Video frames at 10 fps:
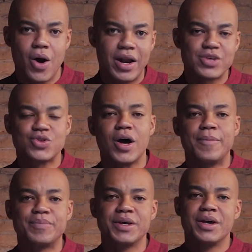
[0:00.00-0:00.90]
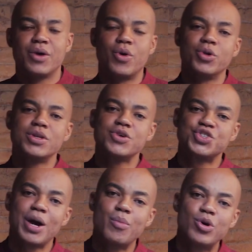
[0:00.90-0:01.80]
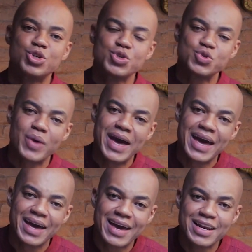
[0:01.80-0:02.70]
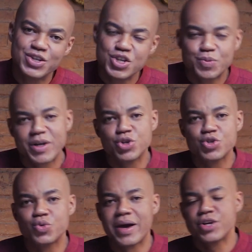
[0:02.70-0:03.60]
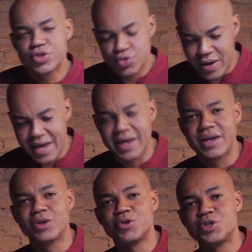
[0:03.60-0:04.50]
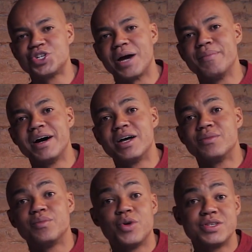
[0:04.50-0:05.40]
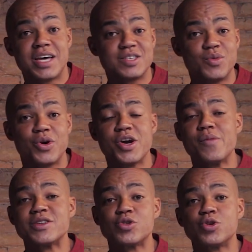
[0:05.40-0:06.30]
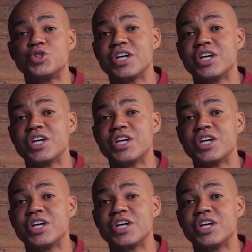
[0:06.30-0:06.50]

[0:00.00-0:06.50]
Olha só, quando Deus chamou Josué, ele disse para Josué: Josué, eu estou te chamando, Moisés morreu, mas eu estou te